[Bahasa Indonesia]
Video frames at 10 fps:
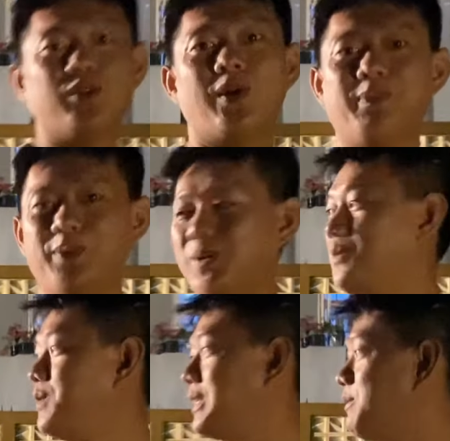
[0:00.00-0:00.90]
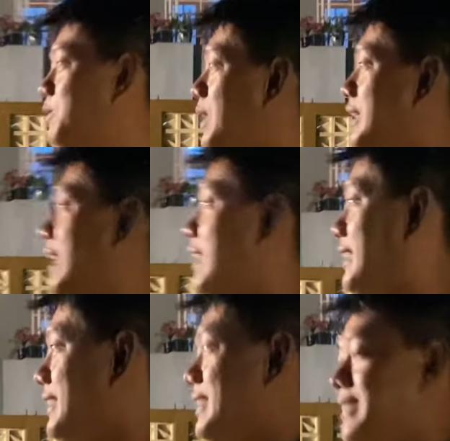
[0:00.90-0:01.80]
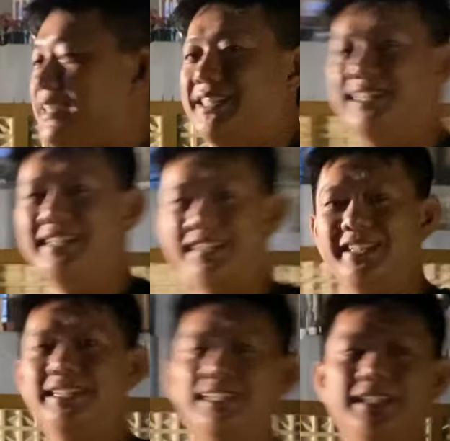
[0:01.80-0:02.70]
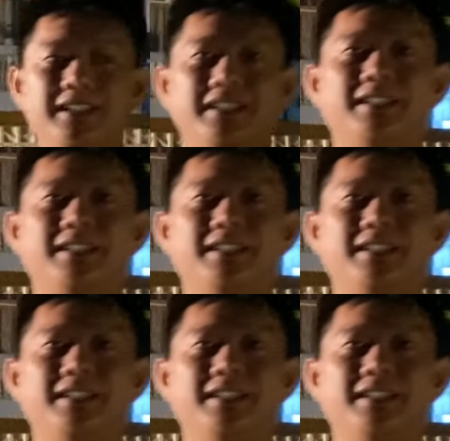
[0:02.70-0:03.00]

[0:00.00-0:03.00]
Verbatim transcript: 20 mungkin muat ya enggak